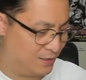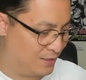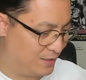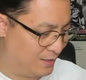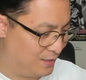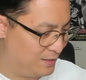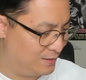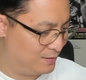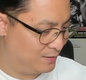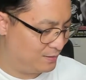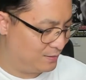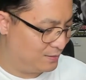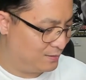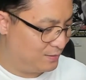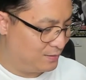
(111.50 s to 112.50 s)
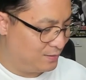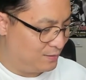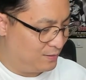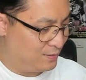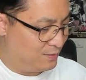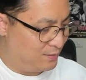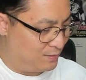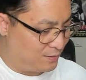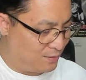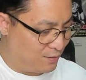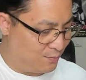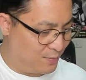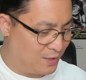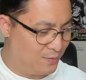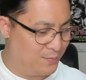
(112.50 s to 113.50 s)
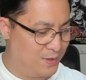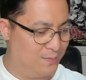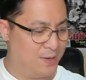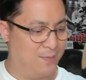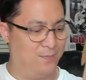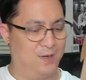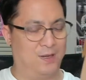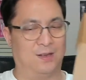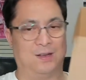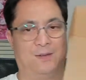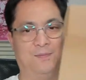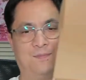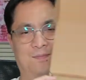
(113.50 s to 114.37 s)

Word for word: ไง กล่องมันก็เป็นแบบนี้ครับ